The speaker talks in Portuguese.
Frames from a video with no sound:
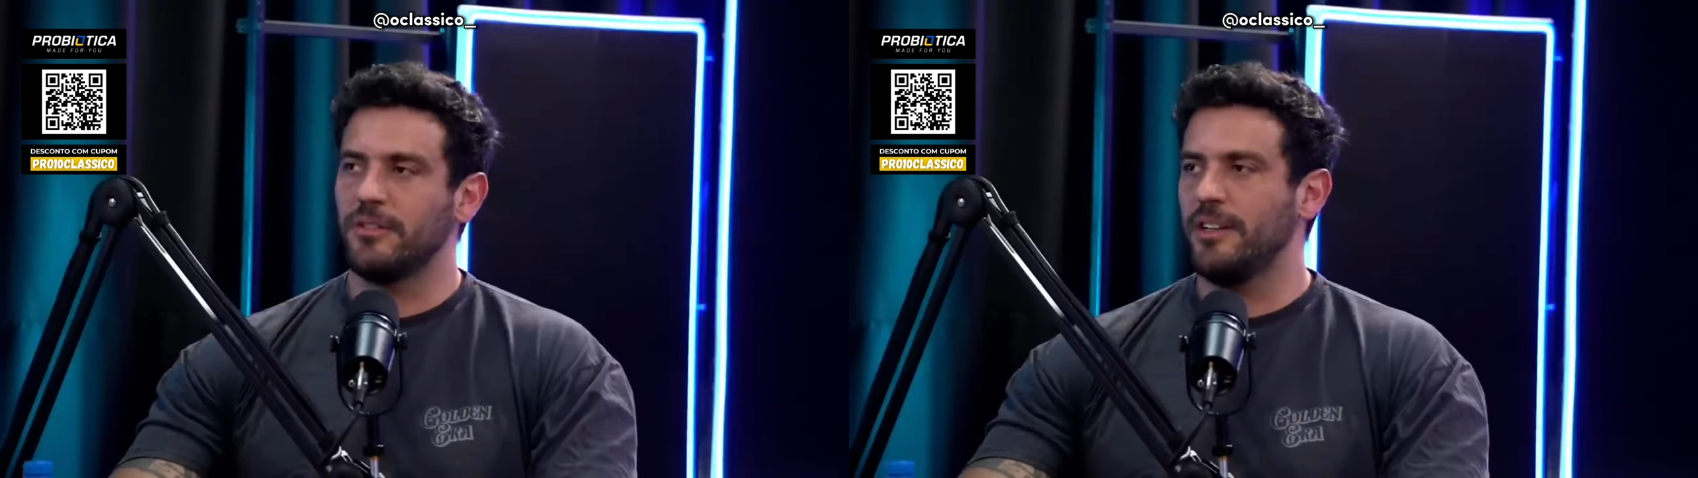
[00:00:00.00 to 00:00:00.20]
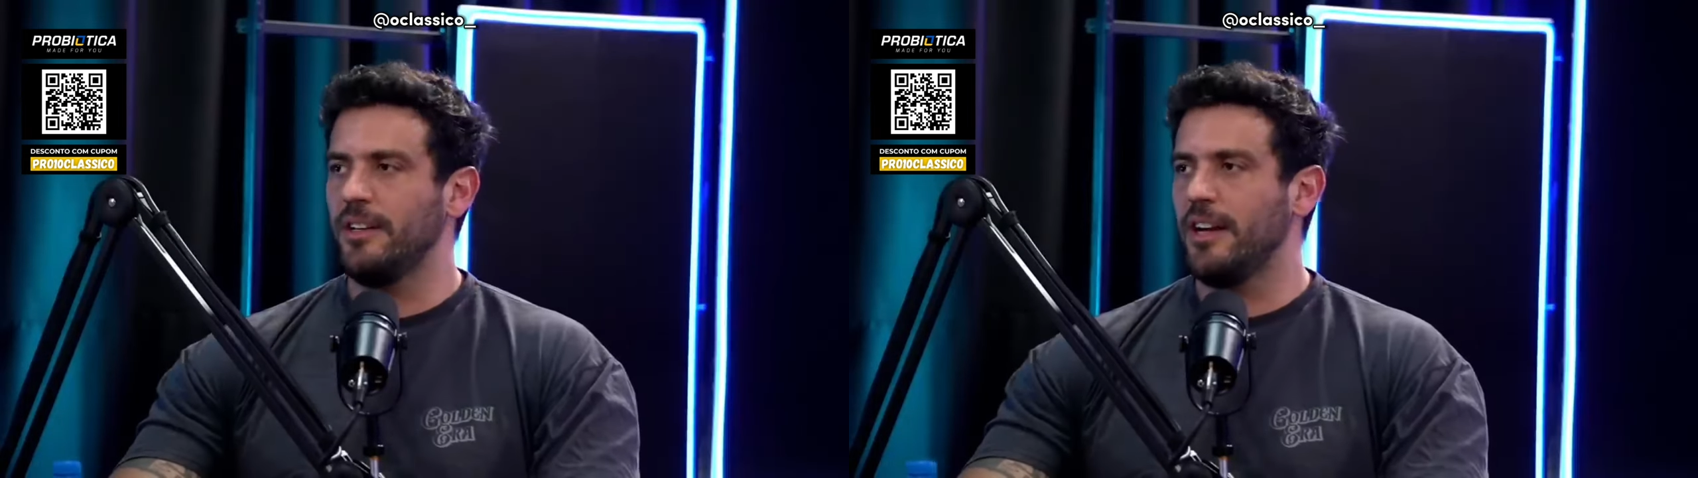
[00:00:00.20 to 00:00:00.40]

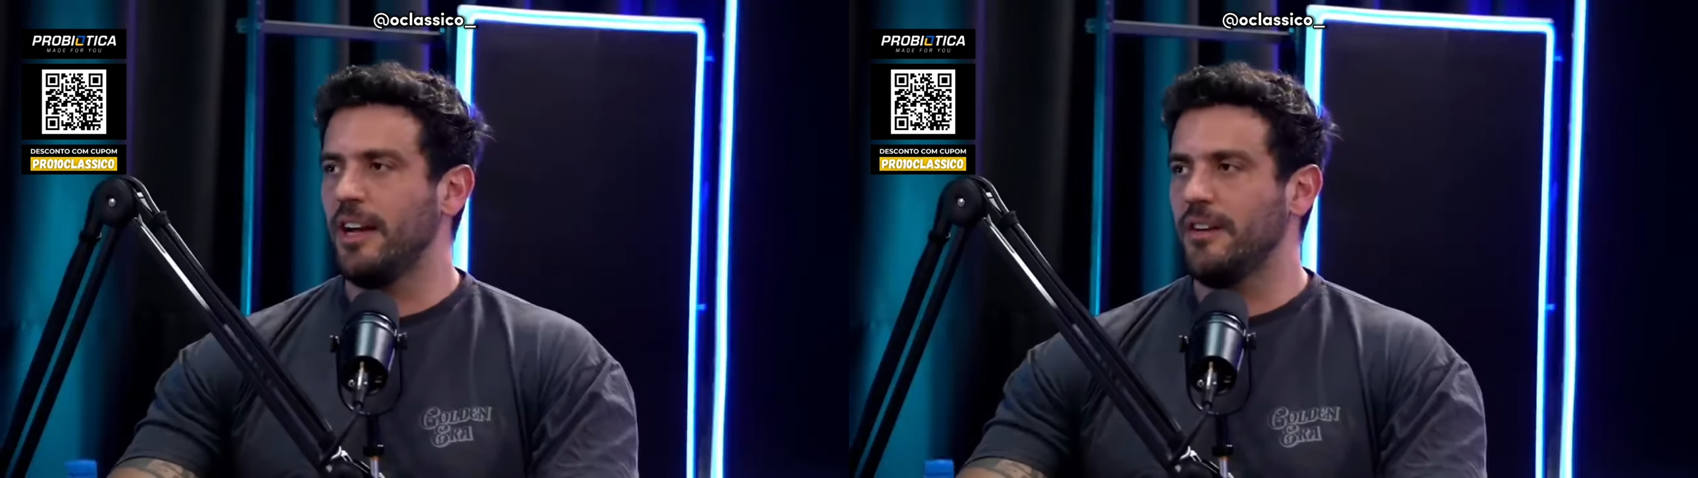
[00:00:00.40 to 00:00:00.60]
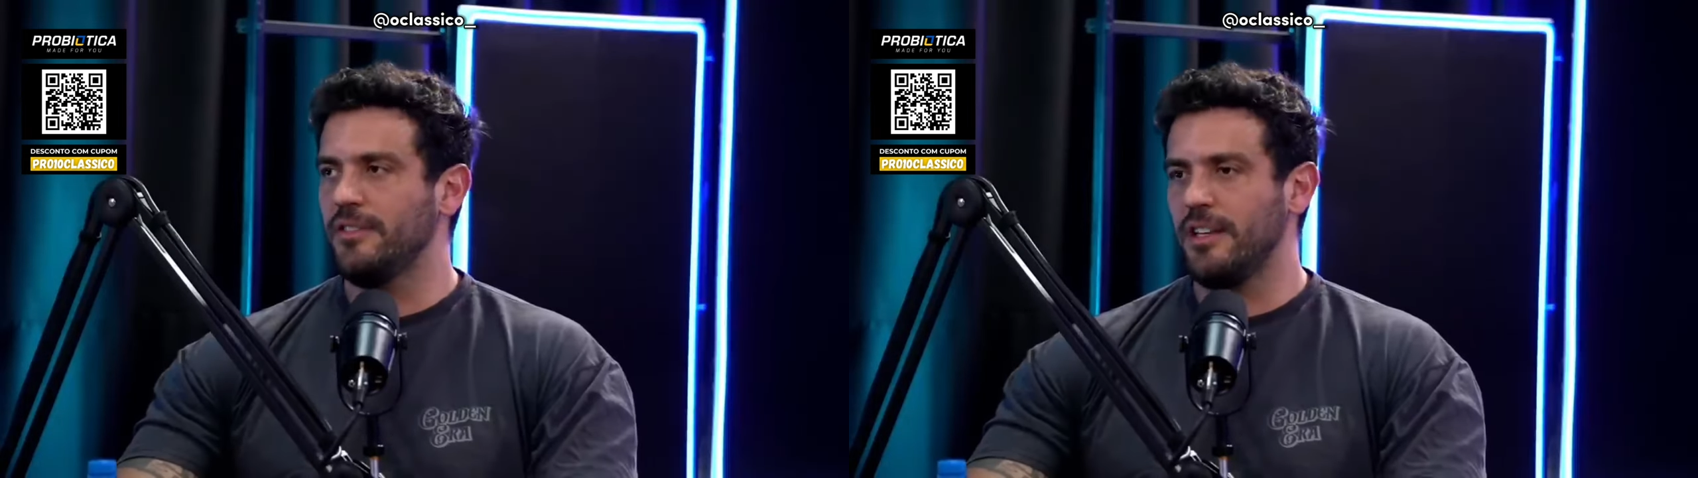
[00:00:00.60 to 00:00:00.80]
suas
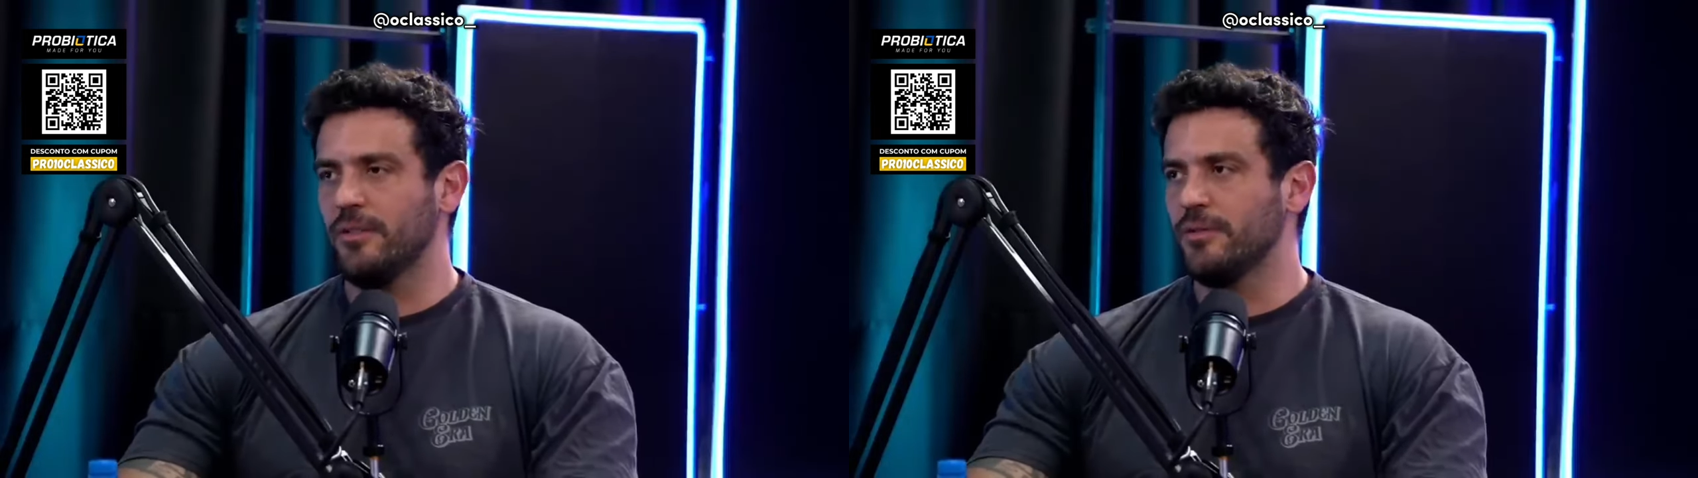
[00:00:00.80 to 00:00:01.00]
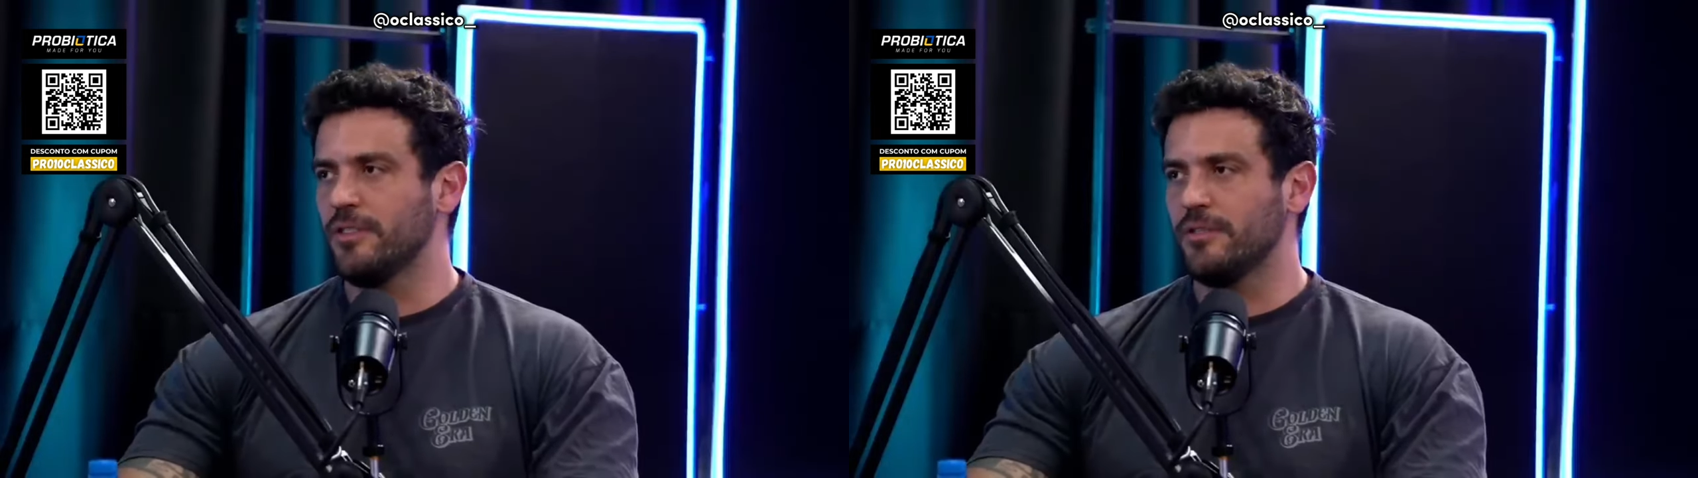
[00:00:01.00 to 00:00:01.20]
variáveis,
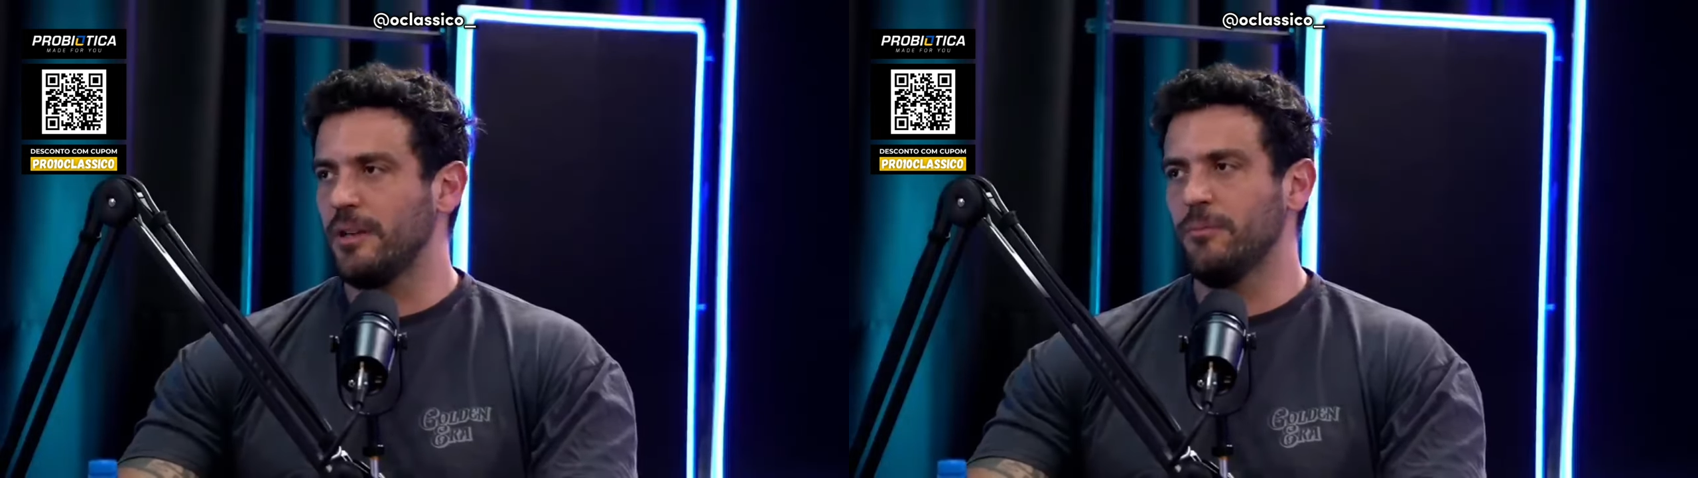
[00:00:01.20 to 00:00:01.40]
tem outras,